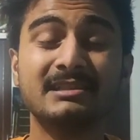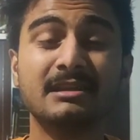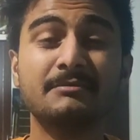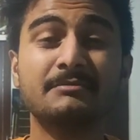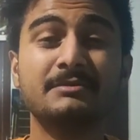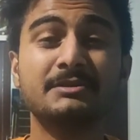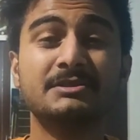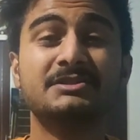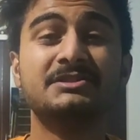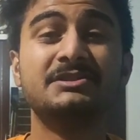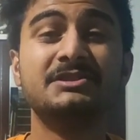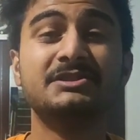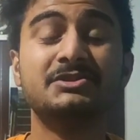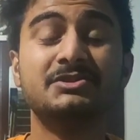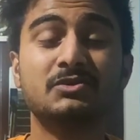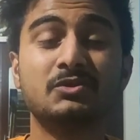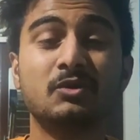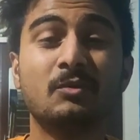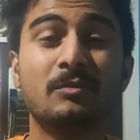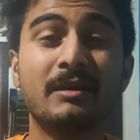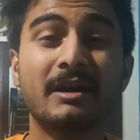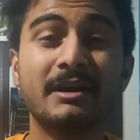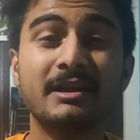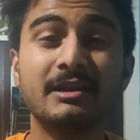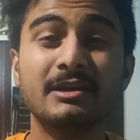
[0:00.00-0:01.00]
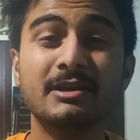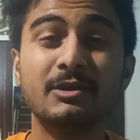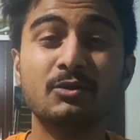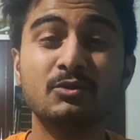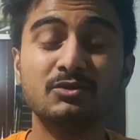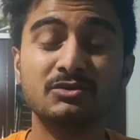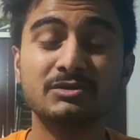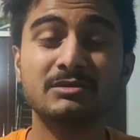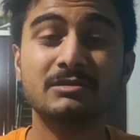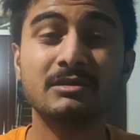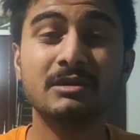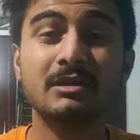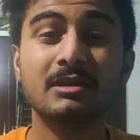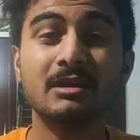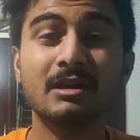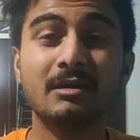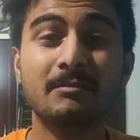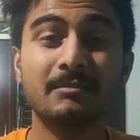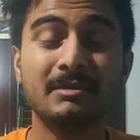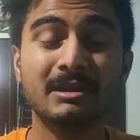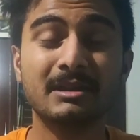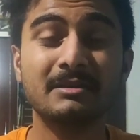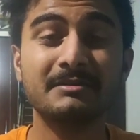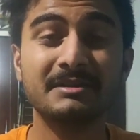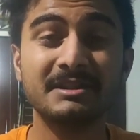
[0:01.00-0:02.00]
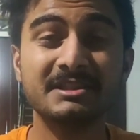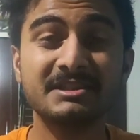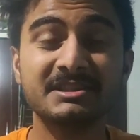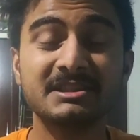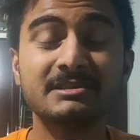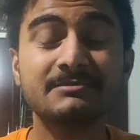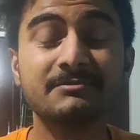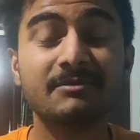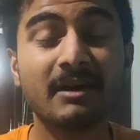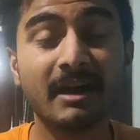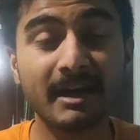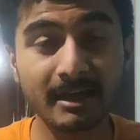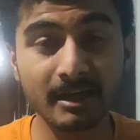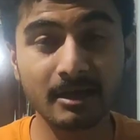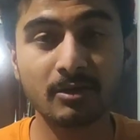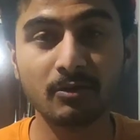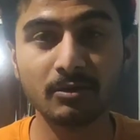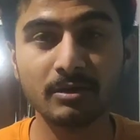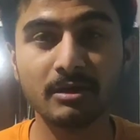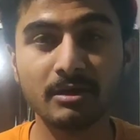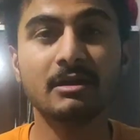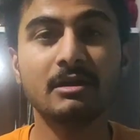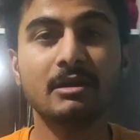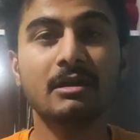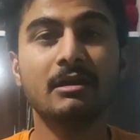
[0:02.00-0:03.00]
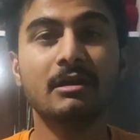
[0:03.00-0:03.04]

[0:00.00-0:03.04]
जब इस चीज़ को भाई न्यूज़ मतलब ये चीज़ वायरल हुई